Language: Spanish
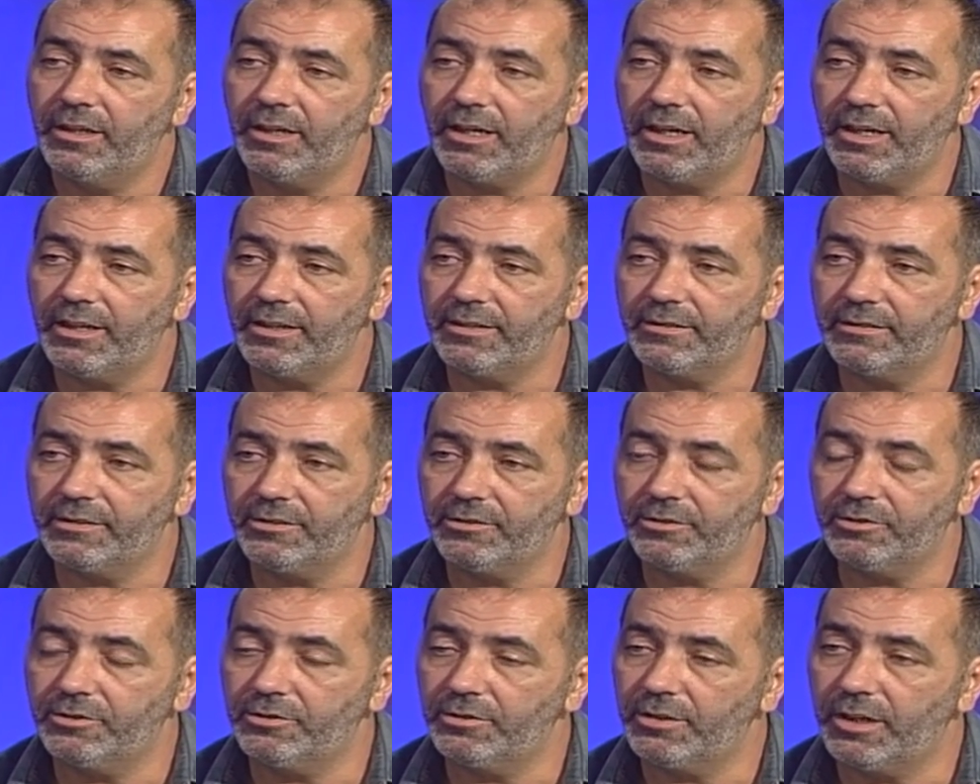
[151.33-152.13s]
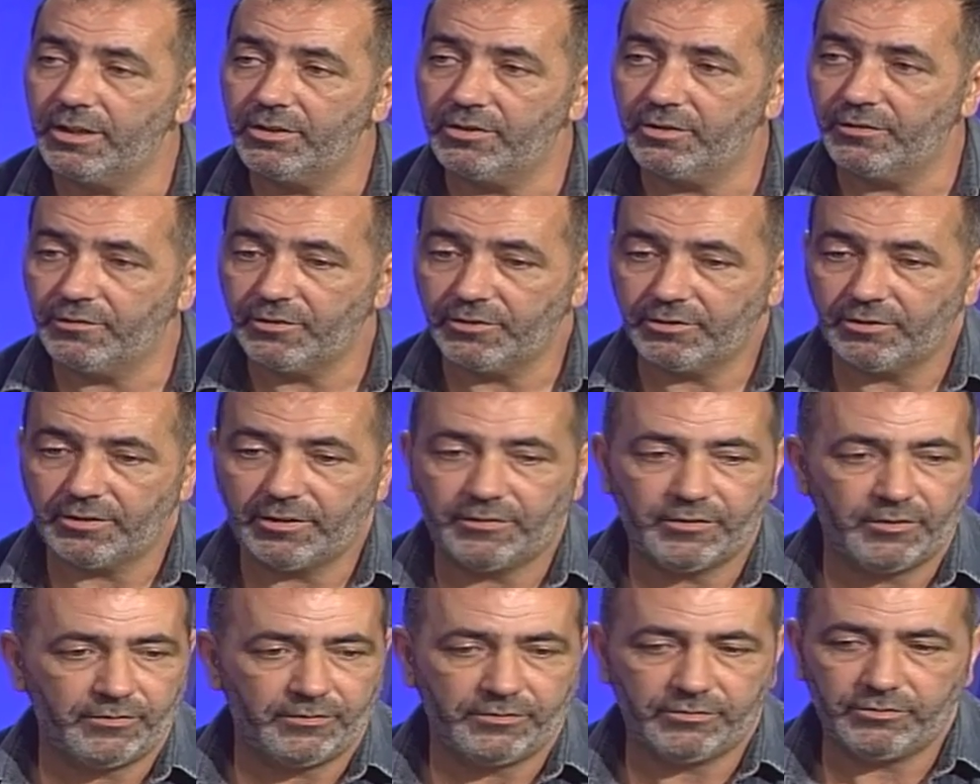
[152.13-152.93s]
a estos, a estos
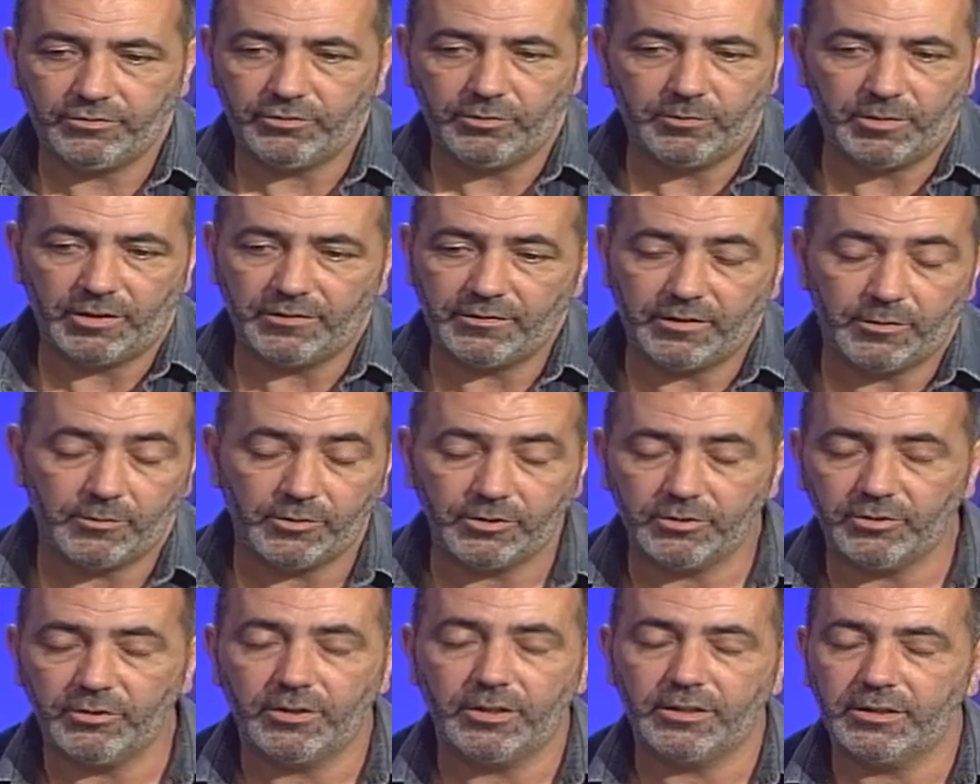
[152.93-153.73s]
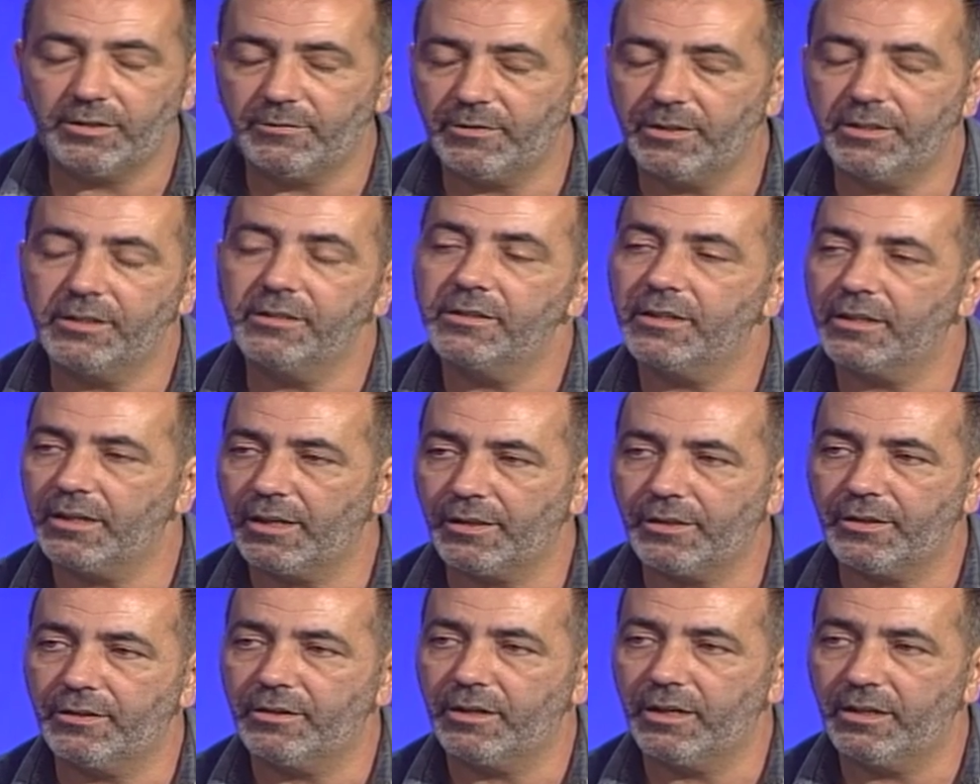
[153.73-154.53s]
fotógrafos súper famosos a nivel
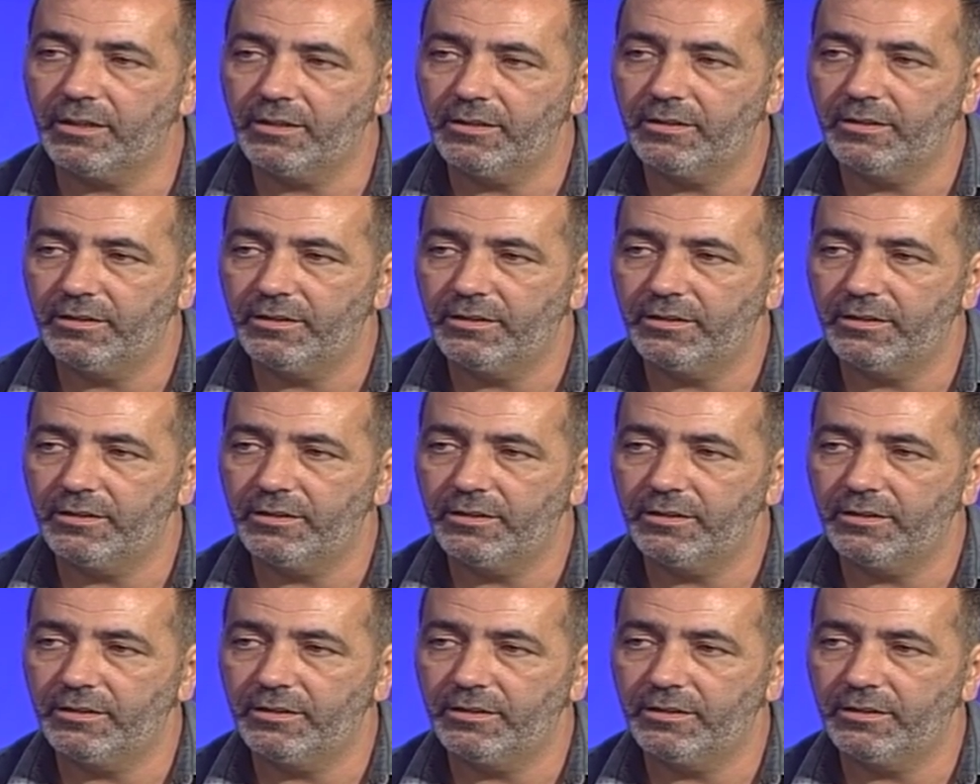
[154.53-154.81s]
internacional.